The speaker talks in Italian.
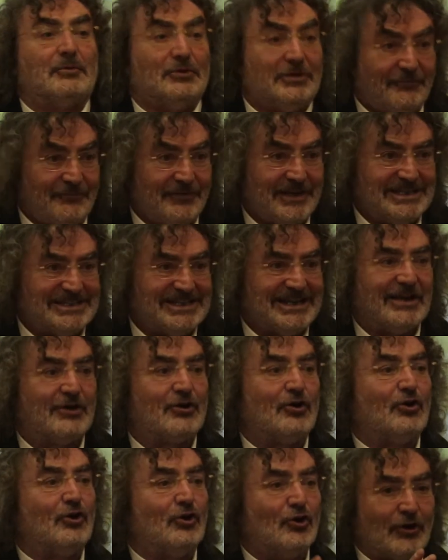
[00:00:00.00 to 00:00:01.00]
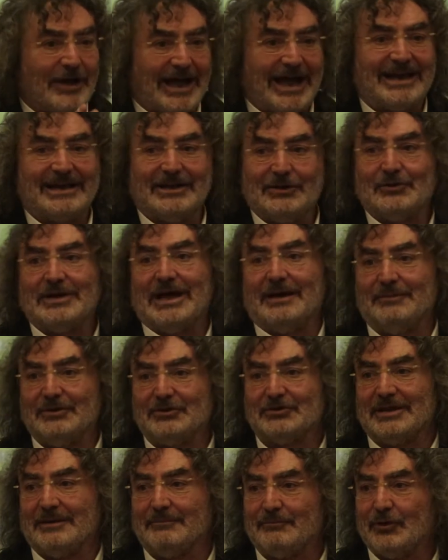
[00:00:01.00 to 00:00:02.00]
più difficile collocare in un
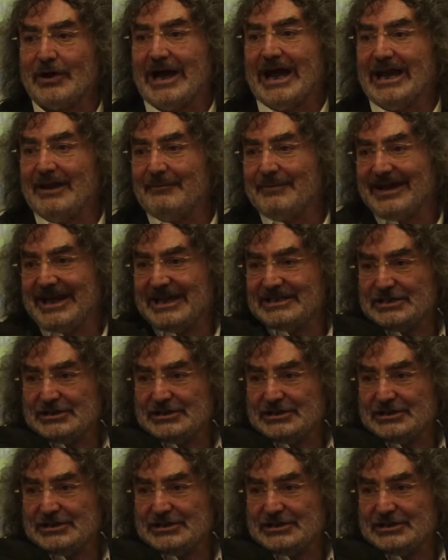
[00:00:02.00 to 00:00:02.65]
ambito temporale perché